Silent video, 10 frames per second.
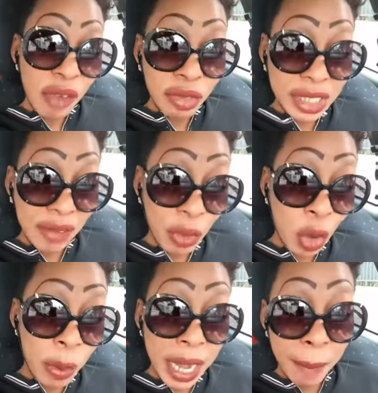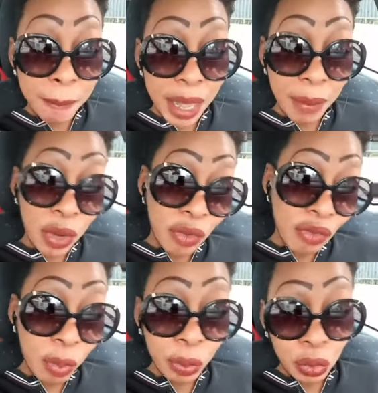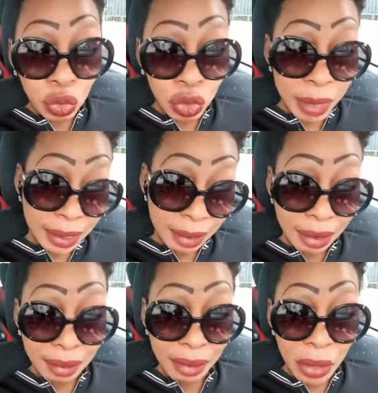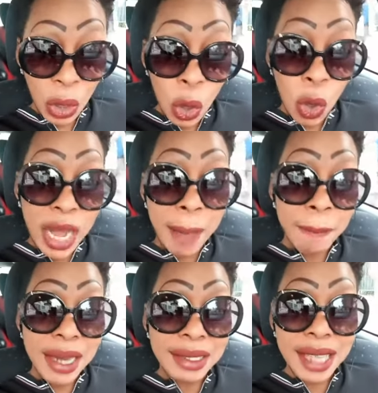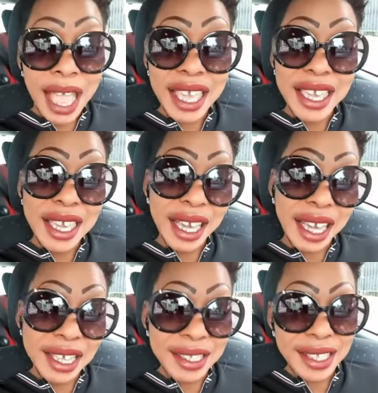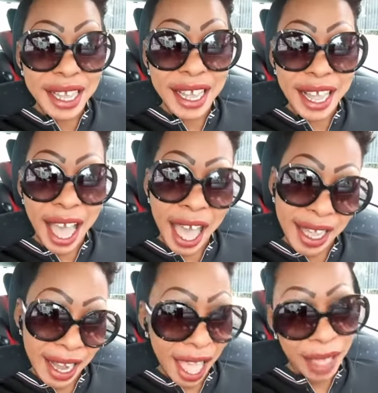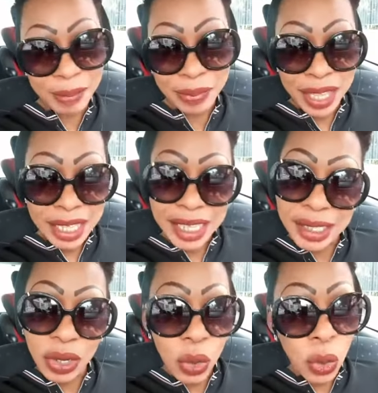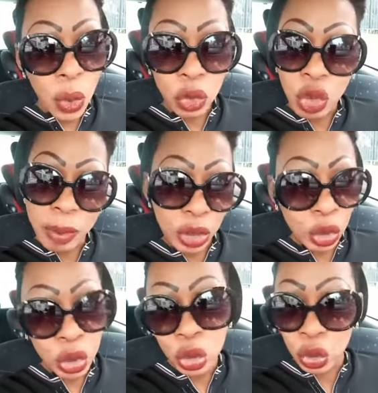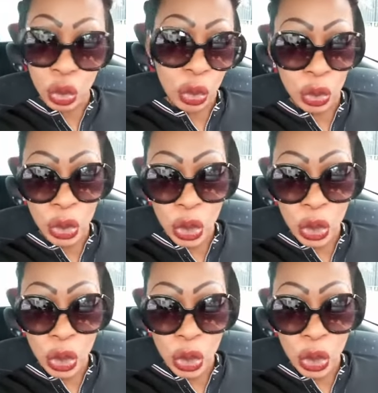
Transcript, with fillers: Vous savez comment on appelle mes nouveaux produits maintenant On appelle ça Iris et Carla. Ça, c'est le nom de mes jujus.